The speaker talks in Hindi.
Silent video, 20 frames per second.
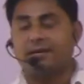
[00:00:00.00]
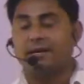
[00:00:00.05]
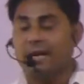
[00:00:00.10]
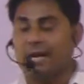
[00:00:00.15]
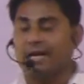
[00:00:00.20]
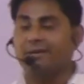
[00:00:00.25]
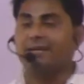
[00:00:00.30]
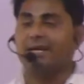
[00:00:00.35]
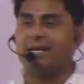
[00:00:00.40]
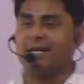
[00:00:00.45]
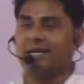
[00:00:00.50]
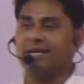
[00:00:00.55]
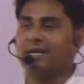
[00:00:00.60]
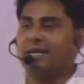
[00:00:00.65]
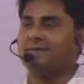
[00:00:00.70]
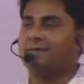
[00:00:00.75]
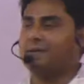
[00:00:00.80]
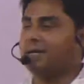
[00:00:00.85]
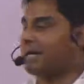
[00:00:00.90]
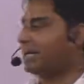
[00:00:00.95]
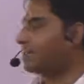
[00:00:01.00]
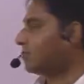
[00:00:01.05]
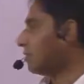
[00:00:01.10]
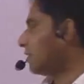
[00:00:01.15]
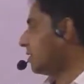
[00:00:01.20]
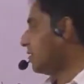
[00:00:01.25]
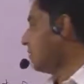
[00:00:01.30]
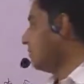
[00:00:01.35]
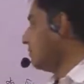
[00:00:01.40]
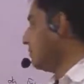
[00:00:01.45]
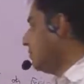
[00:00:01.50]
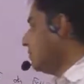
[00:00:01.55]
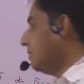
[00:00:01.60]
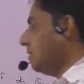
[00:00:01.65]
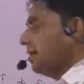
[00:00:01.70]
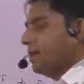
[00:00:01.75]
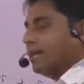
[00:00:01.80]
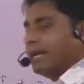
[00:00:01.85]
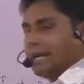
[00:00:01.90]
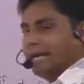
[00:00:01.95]
नहीं बनेगी यार क्या सोच रहे हो
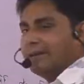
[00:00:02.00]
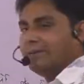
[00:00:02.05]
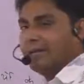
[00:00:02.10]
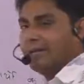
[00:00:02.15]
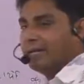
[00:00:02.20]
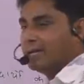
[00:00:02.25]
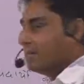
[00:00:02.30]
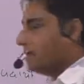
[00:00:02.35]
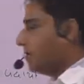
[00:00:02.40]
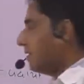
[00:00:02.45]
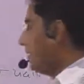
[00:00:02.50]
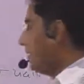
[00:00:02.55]
नहीं बनेगी